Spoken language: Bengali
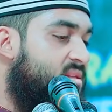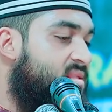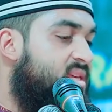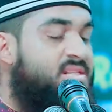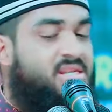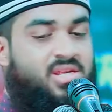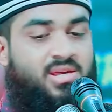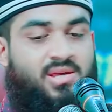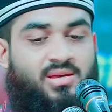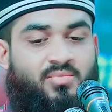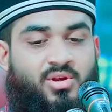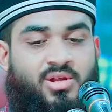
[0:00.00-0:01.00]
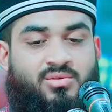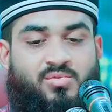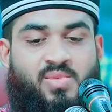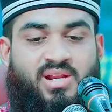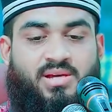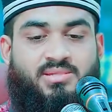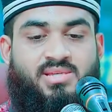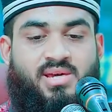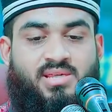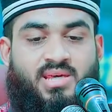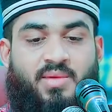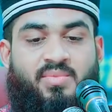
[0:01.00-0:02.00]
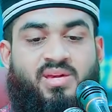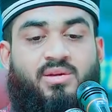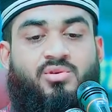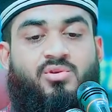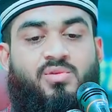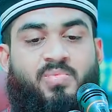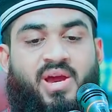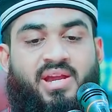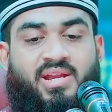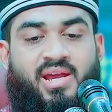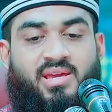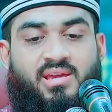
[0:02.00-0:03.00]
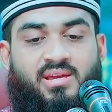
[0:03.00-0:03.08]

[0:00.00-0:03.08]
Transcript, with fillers: দিন শেষে এসে বলে তোমার কাছে এসে আমি কিছুই পাই নাই